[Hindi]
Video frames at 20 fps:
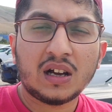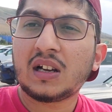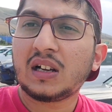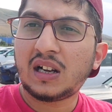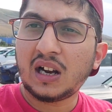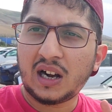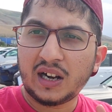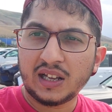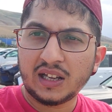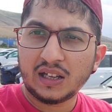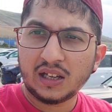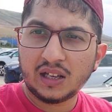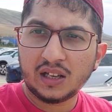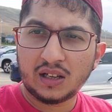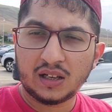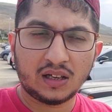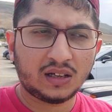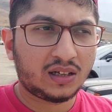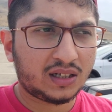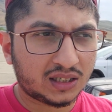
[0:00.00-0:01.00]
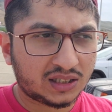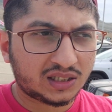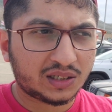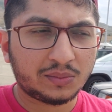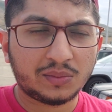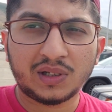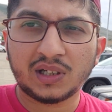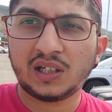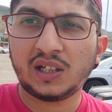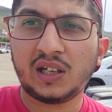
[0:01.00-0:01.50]
गाड़ी कस्टम
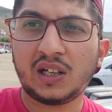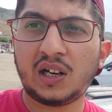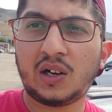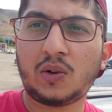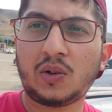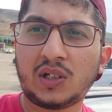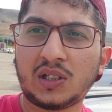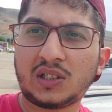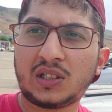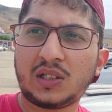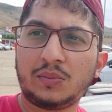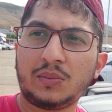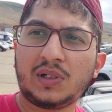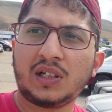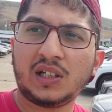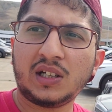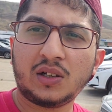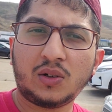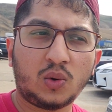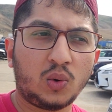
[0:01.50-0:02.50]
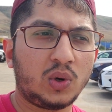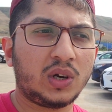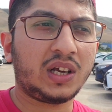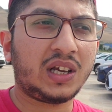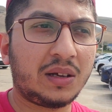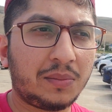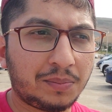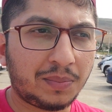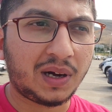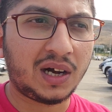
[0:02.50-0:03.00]
क्लियर है और कस्टम क्लियर होने
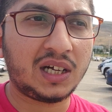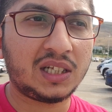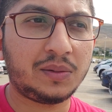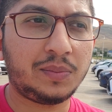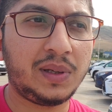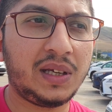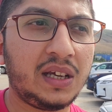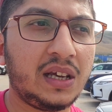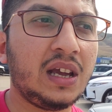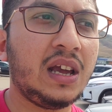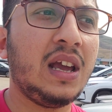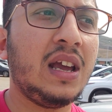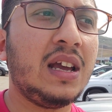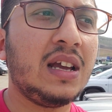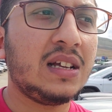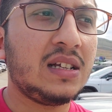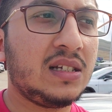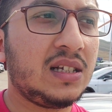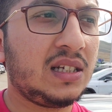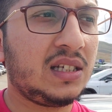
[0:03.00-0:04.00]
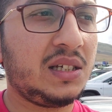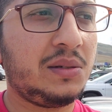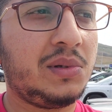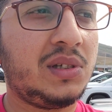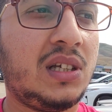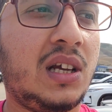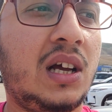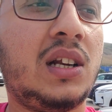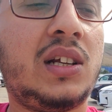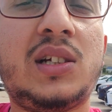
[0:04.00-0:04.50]
के बाद भी जैसे
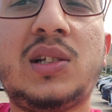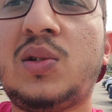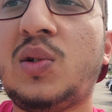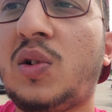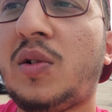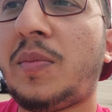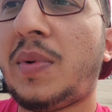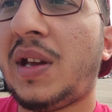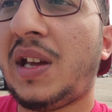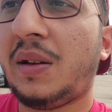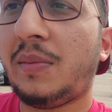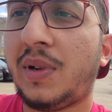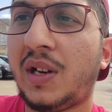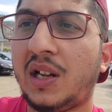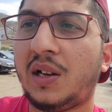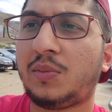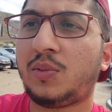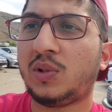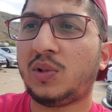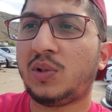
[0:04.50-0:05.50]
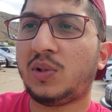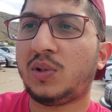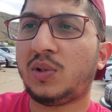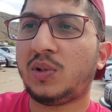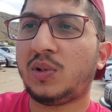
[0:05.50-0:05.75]
मिसाल के तौर पे ये मैंने आपको दिखाई